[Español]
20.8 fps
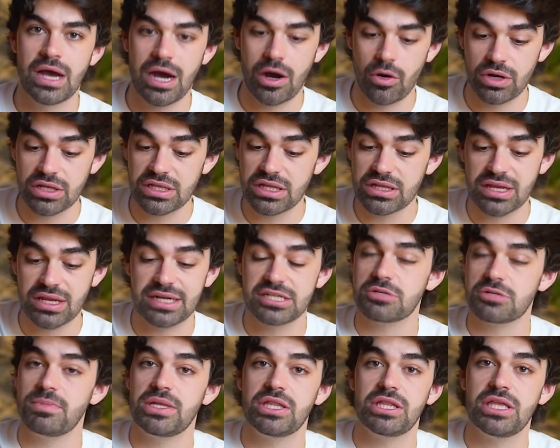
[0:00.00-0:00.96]
ahora te he
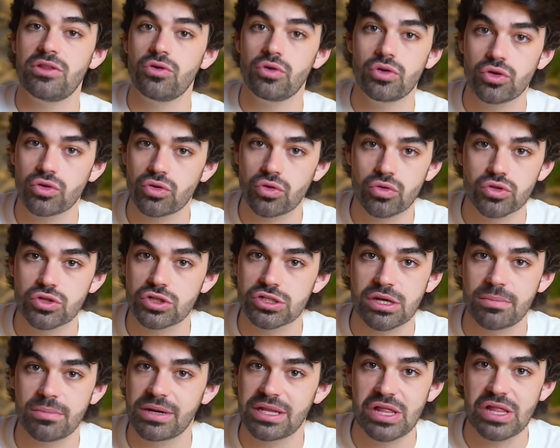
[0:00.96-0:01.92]
transmitido yo todos
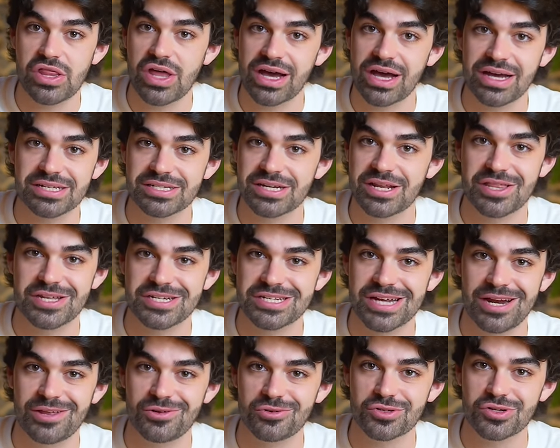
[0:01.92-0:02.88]
los aprendizajes
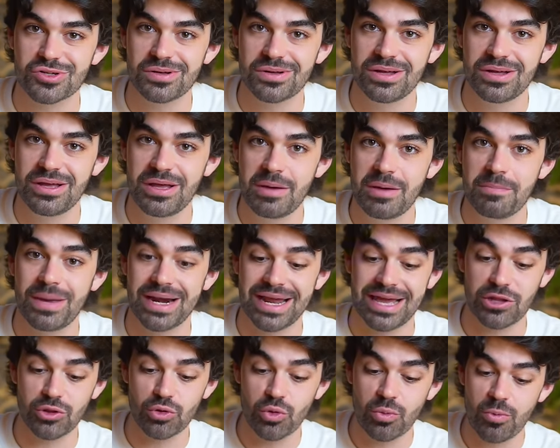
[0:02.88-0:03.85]
necesarios para
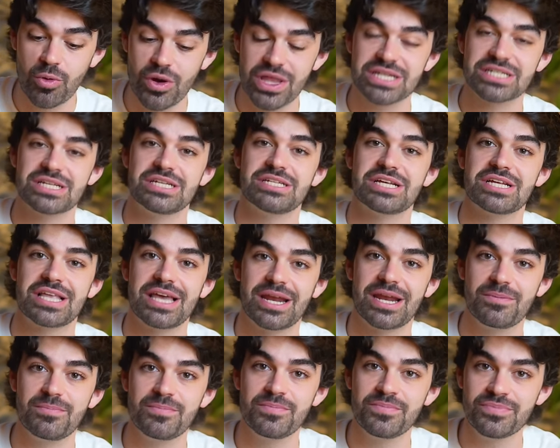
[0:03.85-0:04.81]
que tú puedas
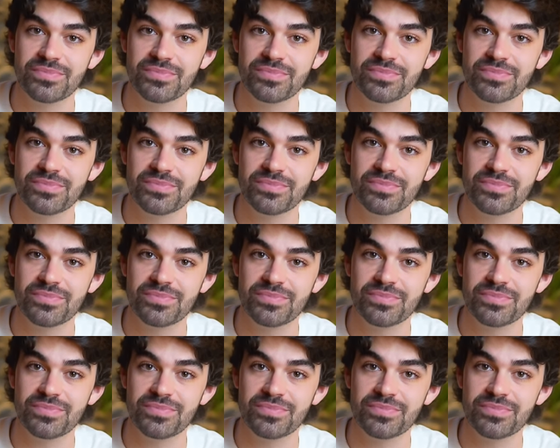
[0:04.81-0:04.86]
enseñar